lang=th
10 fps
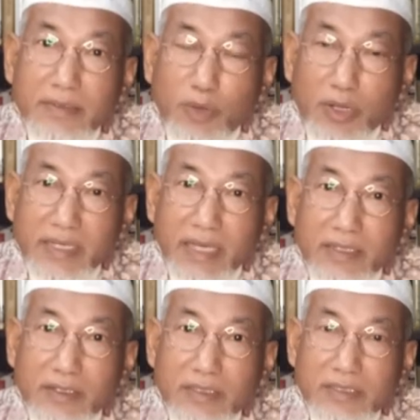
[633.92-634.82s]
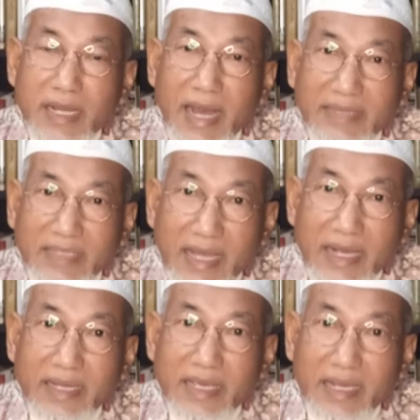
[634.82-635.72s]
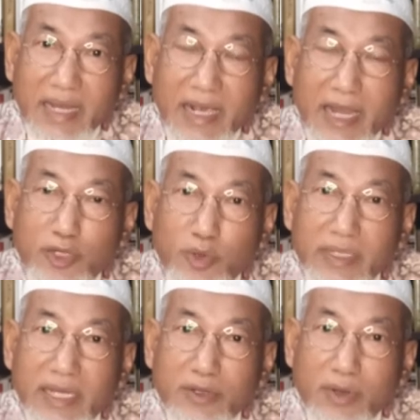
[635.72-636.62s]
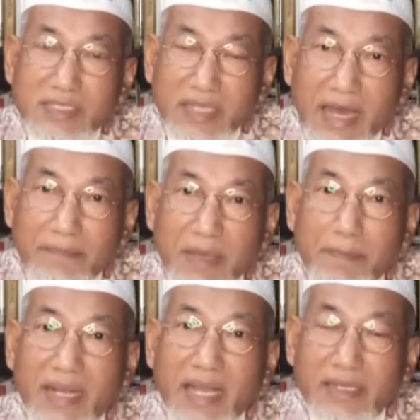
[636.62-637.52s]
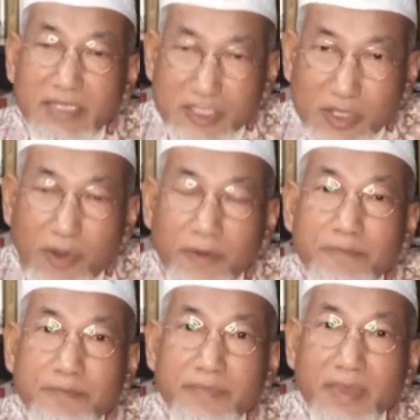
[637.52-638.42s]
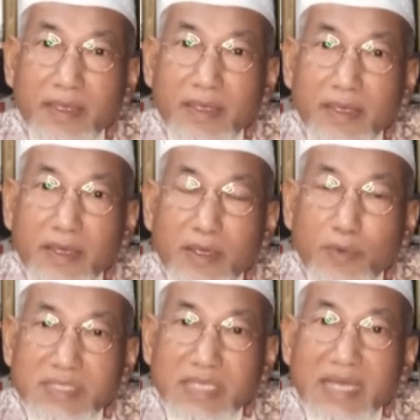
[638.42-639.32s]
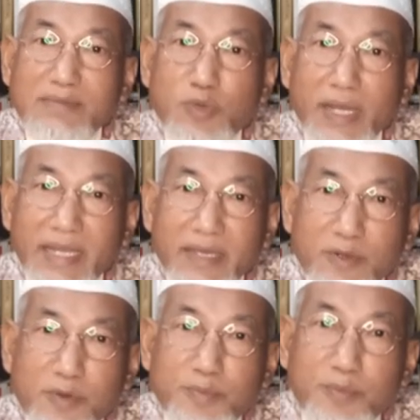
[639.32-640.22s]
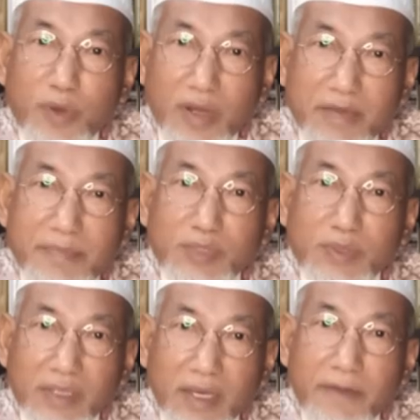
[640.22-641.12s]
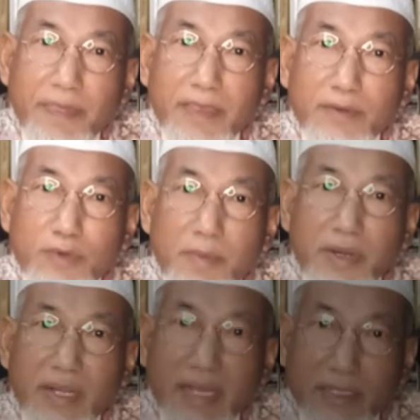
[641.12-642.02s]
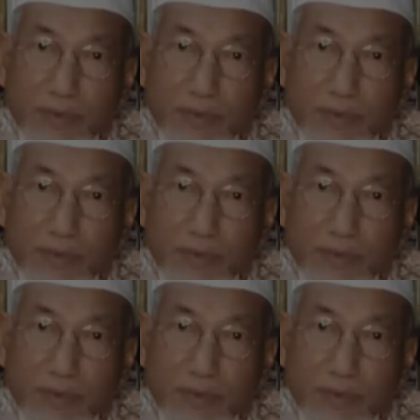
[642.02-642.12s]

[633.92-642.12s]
บทเรียนเรื่องอัตลักษณ์และเอกลักษณ์อันโดดเด่นของอิสลามในประการที่สองวัสลามุอะลัยกุมวะราะห์มะตุลลอฮ์วะบะเราะกา